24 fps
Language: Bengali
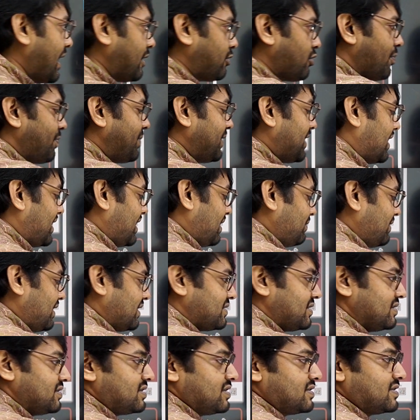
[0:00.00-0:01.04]
টপিক আগে আমি
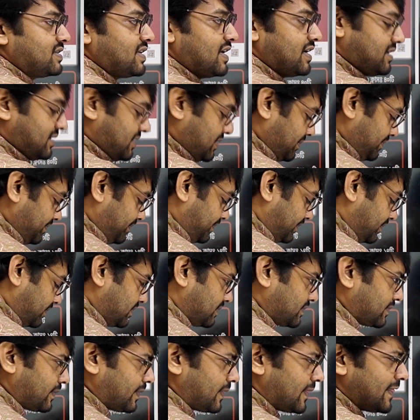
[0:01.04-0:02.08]
রাখছি হচ্ছে সেট
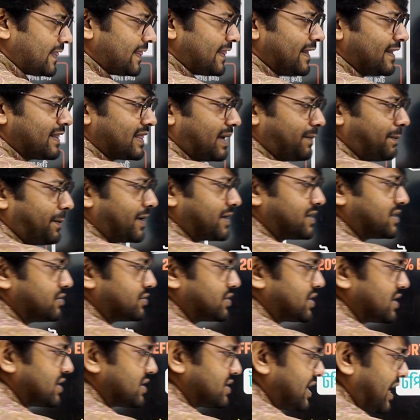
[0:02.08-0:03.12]
তারপর রাখছি
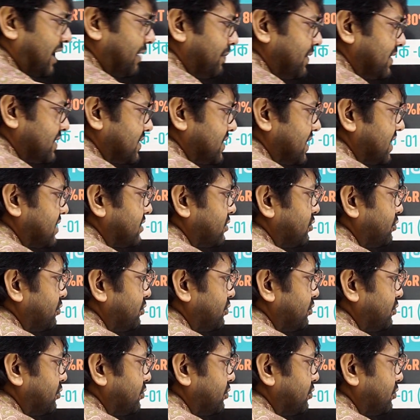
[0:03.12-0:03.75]
হচ্ছে সার্বিক সেট